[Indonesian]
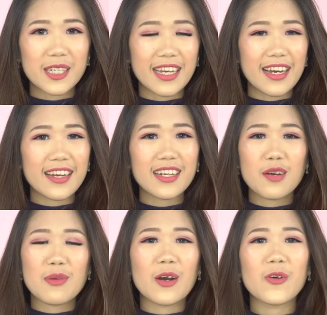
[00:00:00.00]
semuanya,
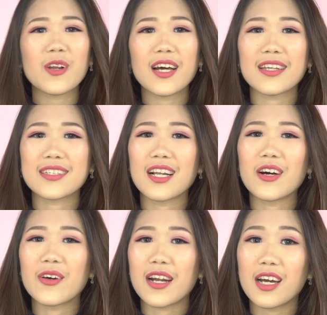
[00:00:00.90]
nama aku Clarissa
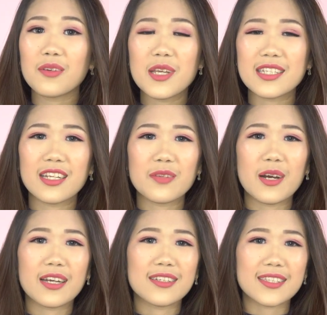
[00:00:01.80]
Laura, biasa
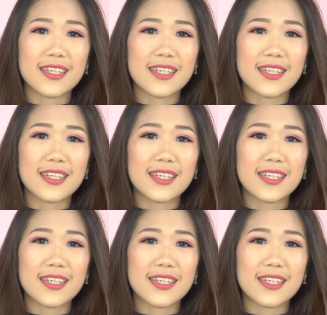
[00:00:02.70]
dipanggil